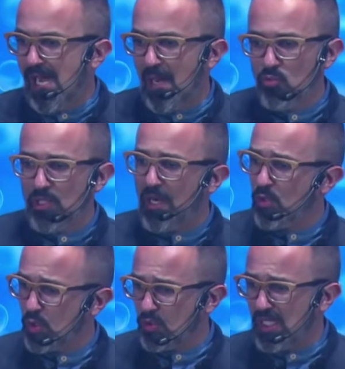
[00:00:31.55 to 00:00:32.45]
a mudar
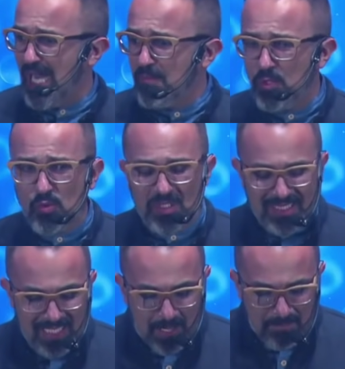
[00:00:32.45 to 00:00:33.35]
nossos hábitos,
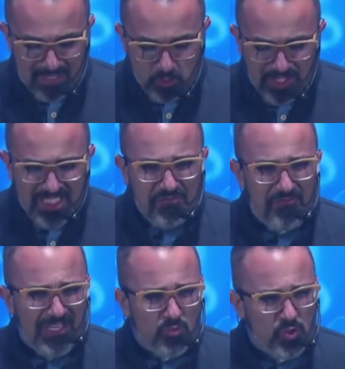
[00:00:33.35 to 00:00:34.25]
mas o que de
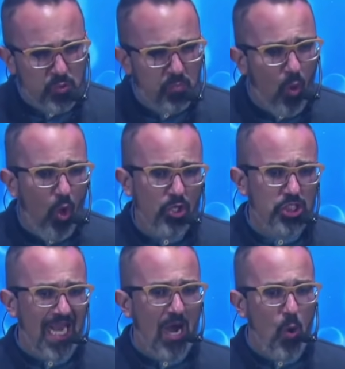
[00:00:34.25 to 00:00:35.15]
fato
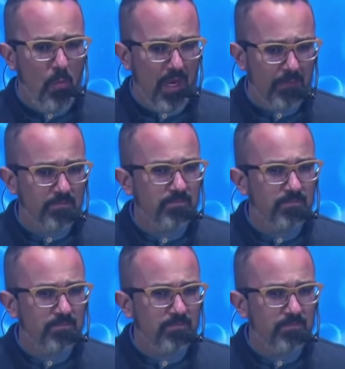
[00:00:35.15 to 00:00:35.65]
explode a alma,